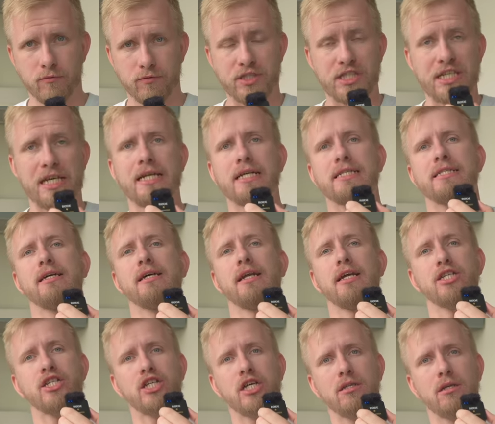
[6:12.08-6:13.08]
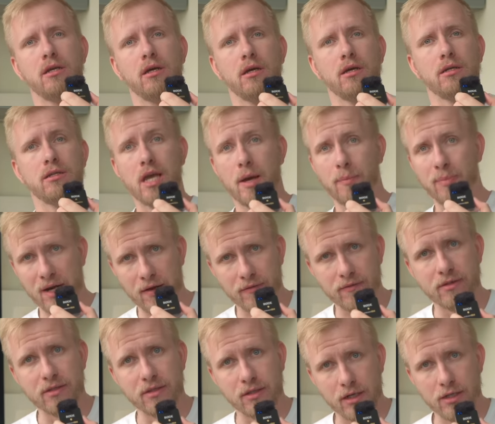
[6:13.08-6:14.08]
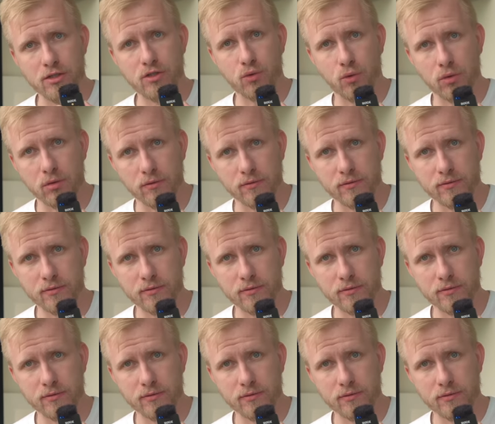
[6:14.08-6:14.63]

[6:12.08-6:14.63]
целях сокращения неоправданных расходов.